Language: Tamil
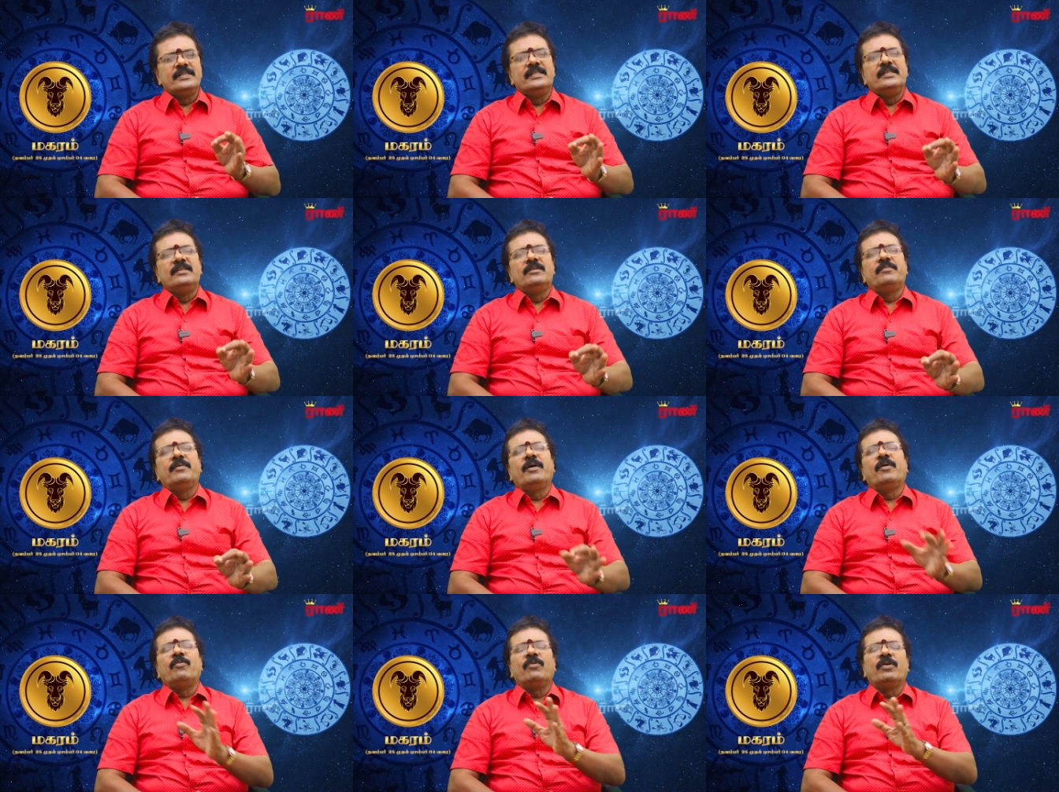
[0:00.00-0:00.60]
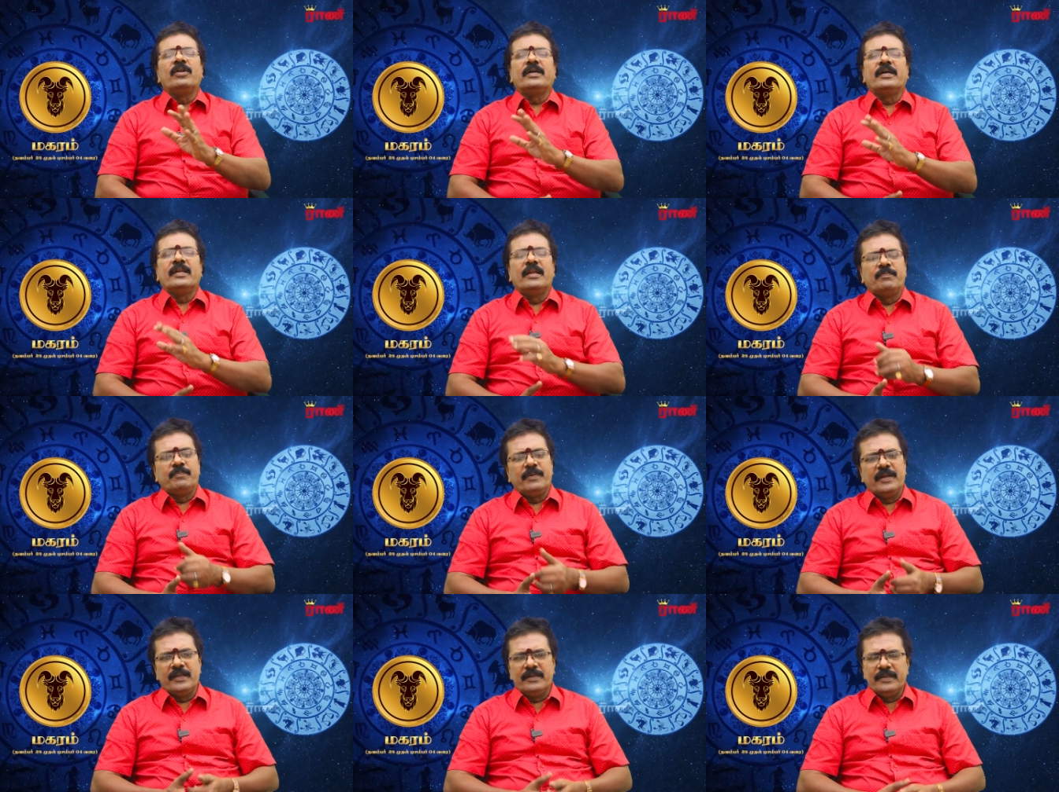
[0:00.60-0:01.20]
இன்னுமே உங்களுக்கு
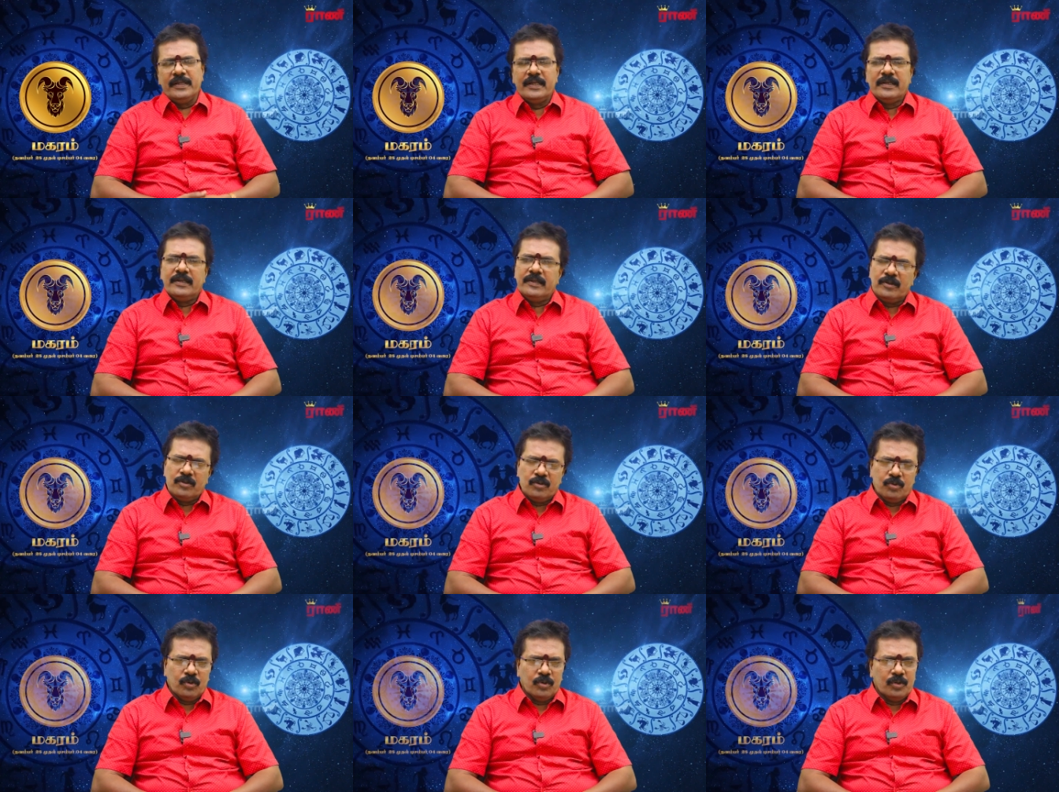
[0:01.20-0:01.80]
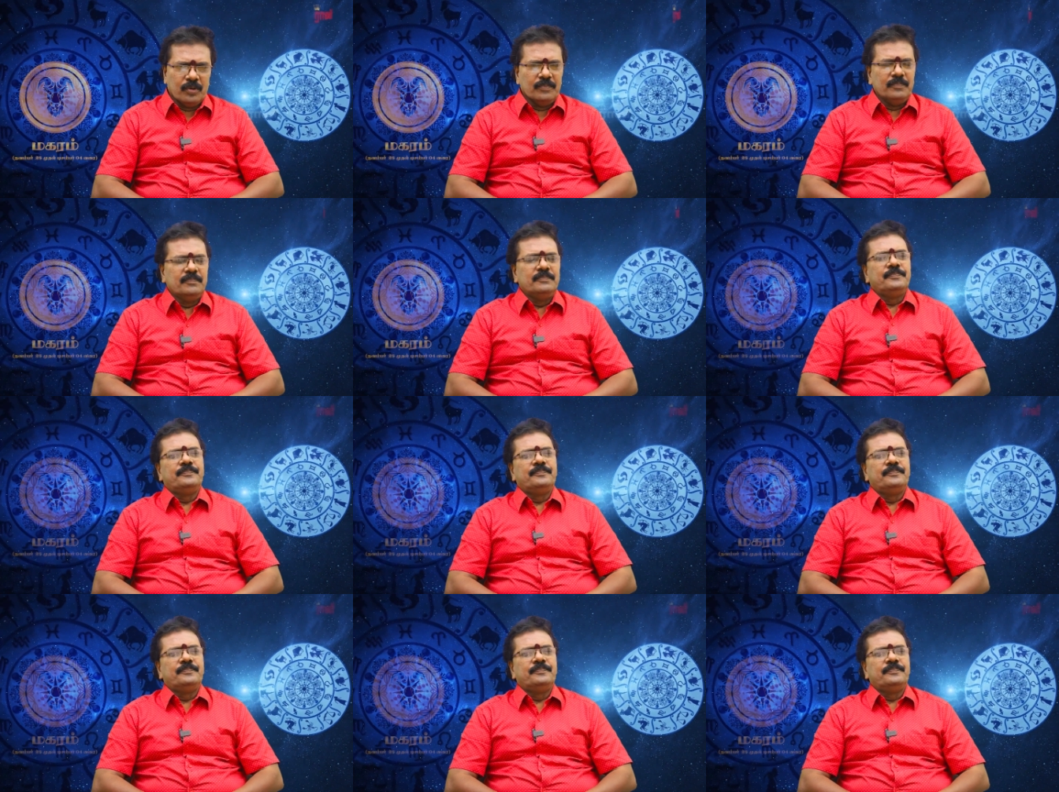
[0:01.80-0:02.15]
நற்பலன்கள் கூடும்